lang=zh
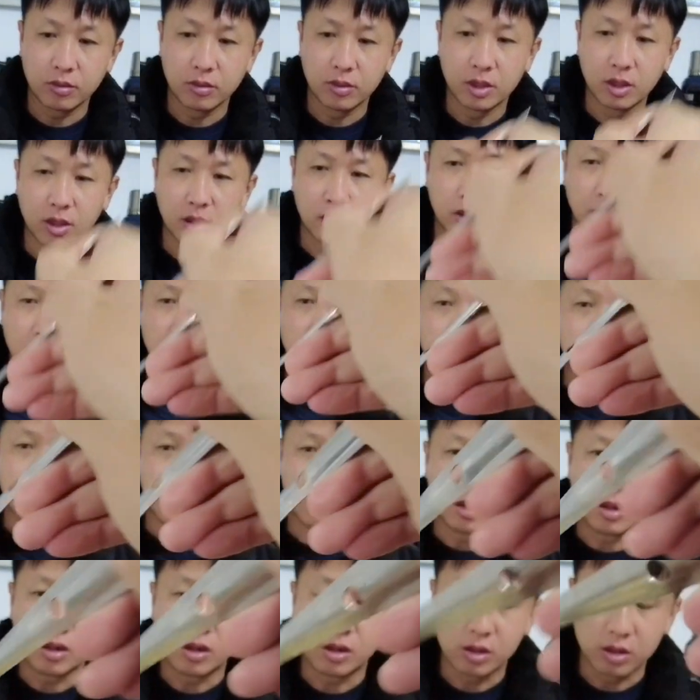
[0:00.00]
这个拌饭
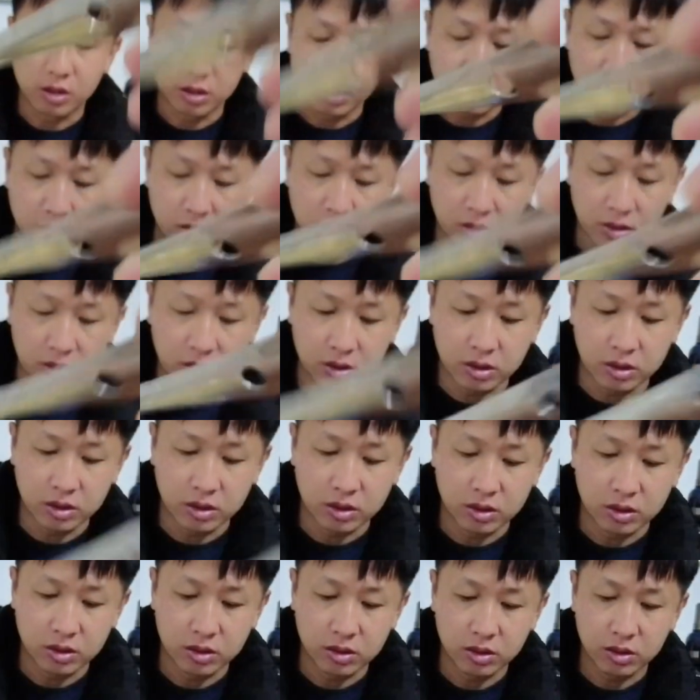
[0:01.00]
不是特别香啊。
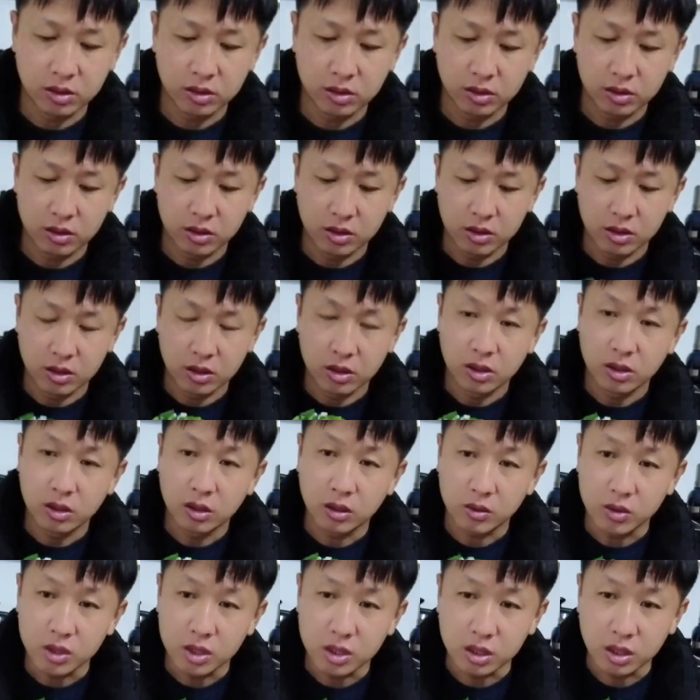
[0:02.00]

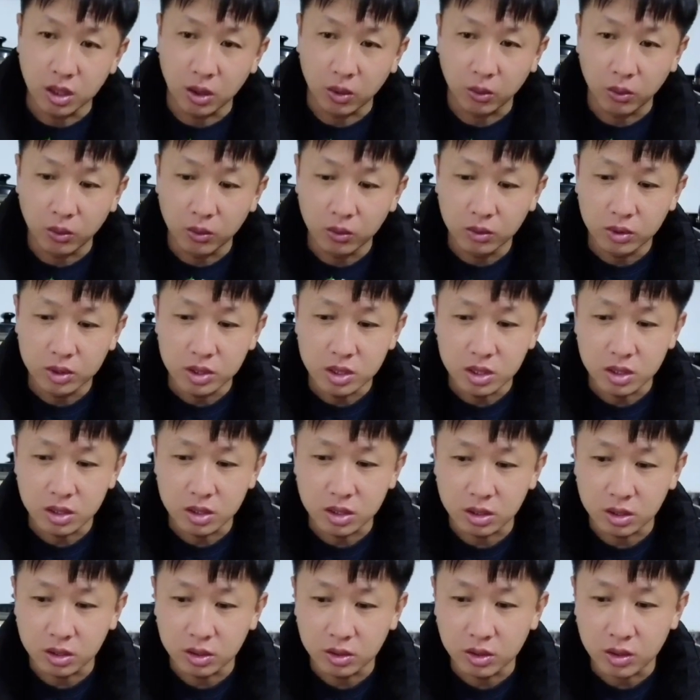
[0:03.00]
都是油，其实。